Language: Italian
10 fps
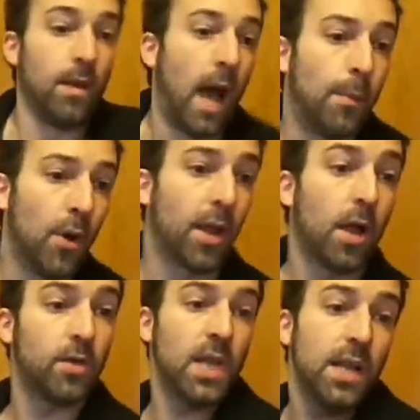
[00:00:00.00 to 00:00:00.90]
Amore,
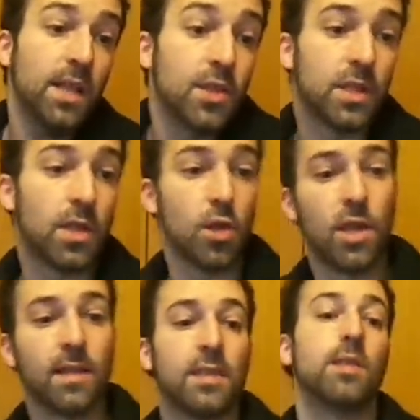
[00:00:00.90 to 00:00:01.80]
che cosa ne dici se oggi
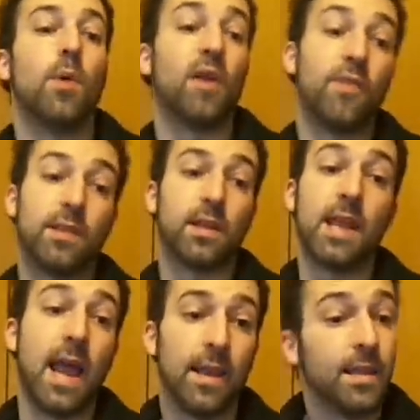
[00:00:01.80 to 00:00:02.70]
andassimo alla
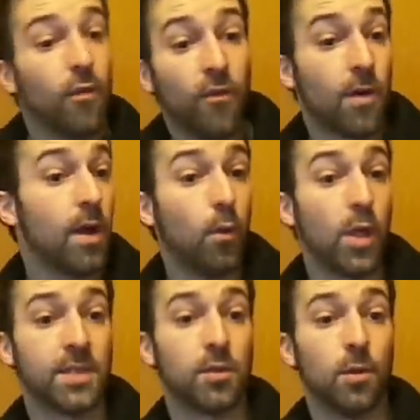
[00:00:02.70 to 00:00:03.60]
Feltrinelli? Devo fare un
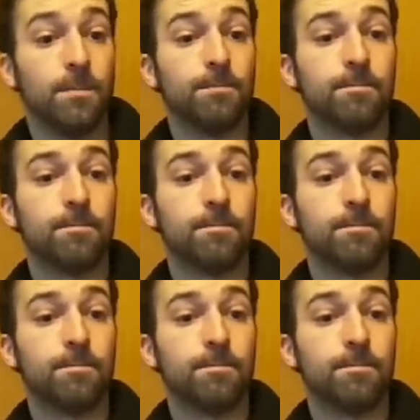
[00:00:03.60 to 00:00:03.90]
acquisto?